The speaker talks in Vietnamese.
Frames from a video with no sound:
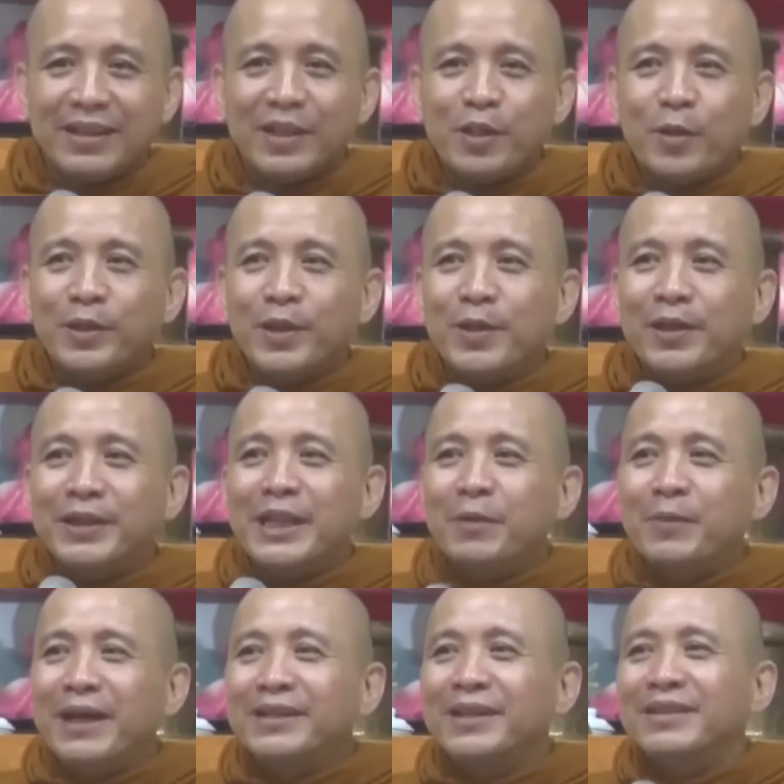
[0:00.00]
cái vô thường nó
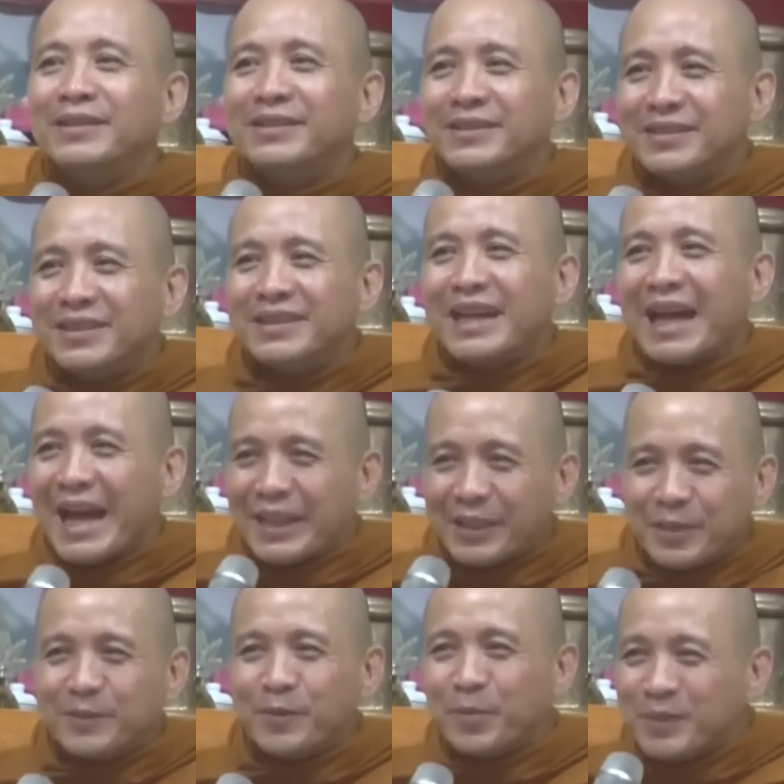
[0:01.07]
đi qua từng từng ngày
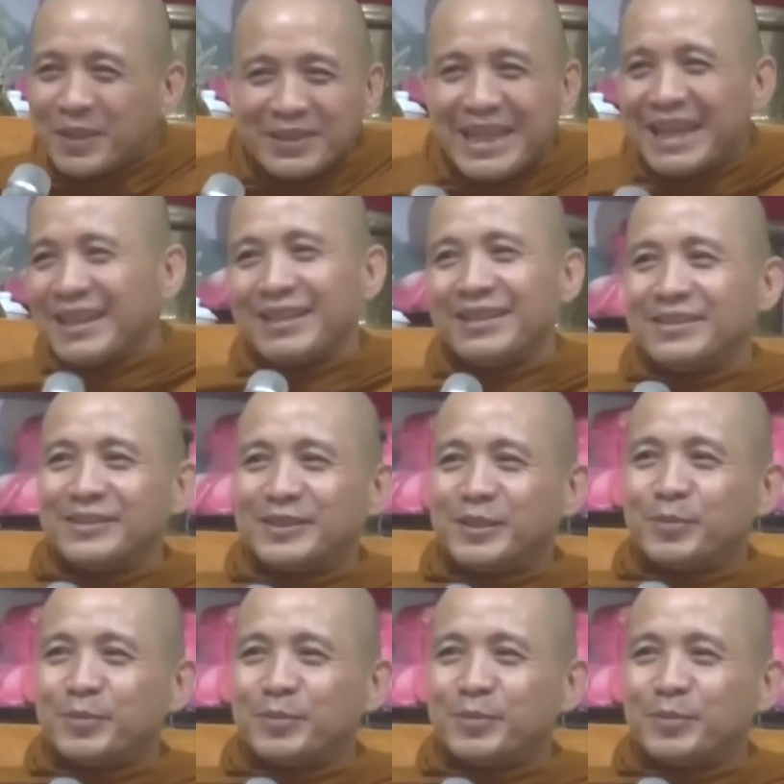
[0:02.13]
từng phút từng giây vậy đó